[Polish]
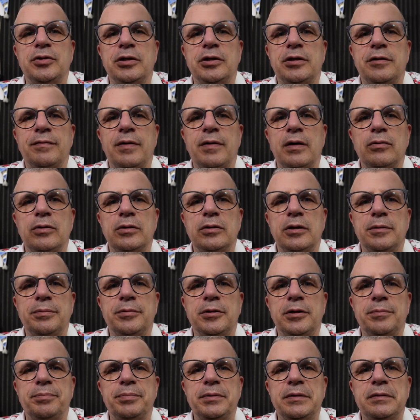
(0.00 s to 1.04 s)
Przetrwały
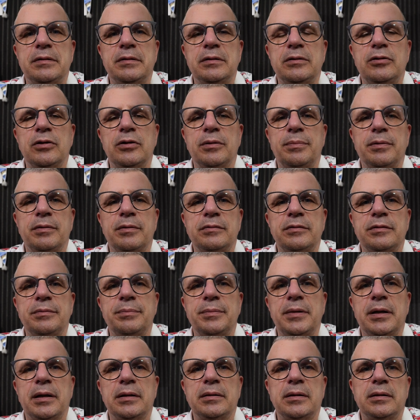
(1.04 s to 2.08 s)
te przepisy
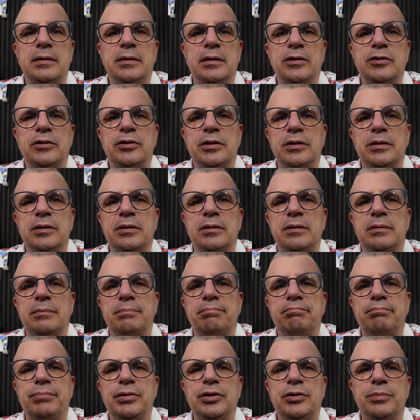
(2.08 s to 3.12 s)
dobrą zmianę,
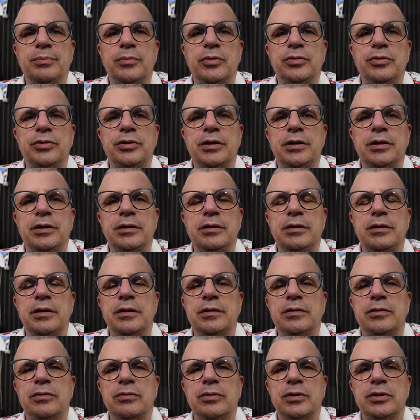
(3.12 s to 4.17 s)
także być może
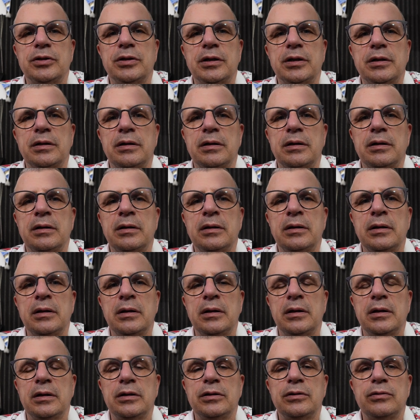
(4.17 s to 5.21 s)
nie są aż takie
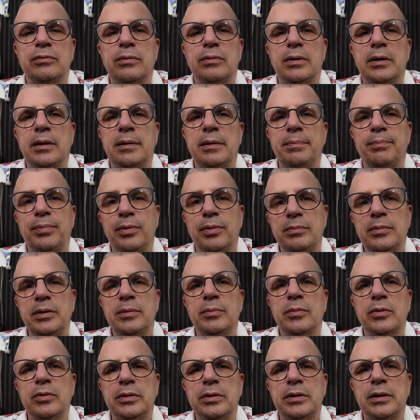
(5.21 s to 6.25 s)
złe,
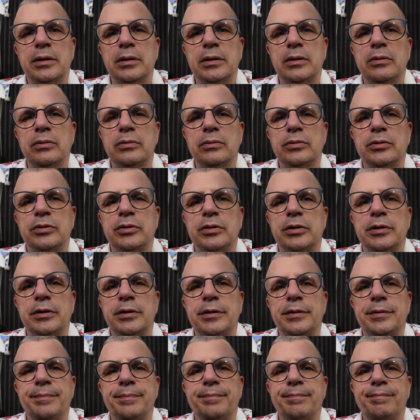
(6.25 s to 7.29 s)
pomimo tego,
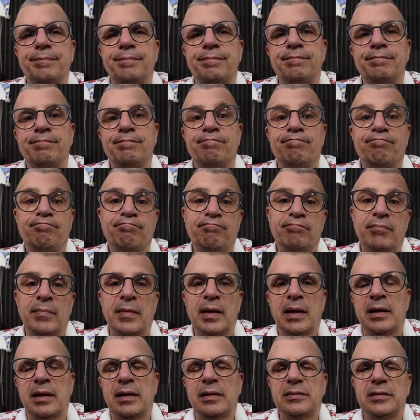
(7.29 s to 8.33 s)
że
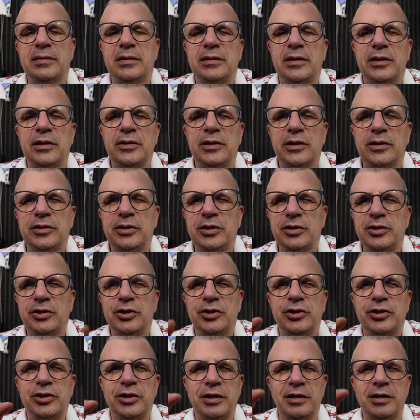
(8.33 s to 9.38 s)
w zasadzie jak
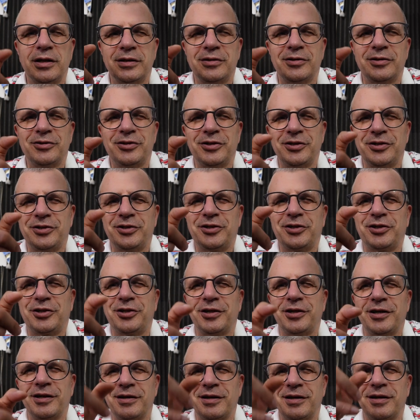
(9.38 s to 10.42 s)
się strzela, to się
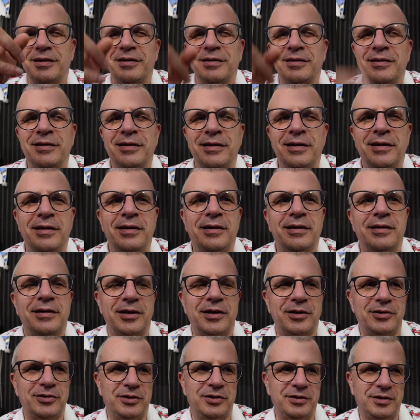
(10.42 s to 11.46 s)
strzela
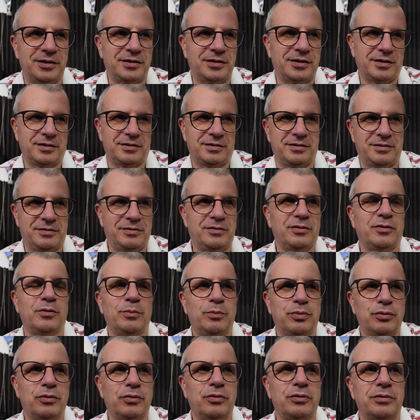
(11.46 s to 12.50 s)
raczej nie tak
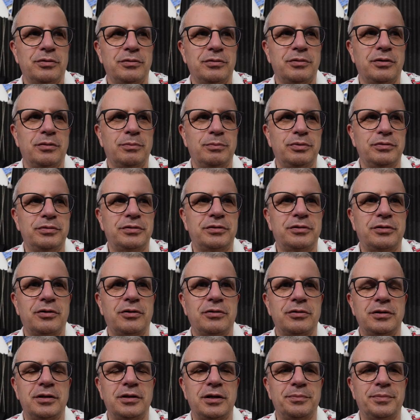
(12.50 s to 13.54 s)
obu,
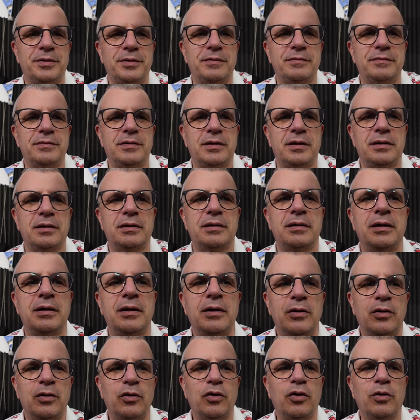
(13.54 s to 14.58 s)
obustronnie,
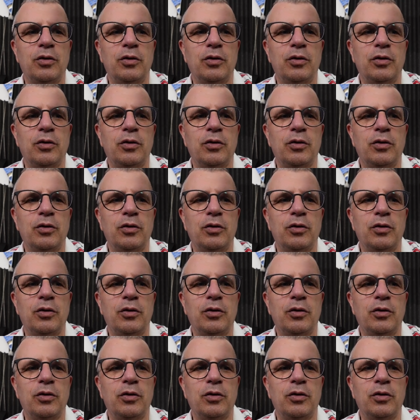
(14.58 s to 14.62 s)
prawda,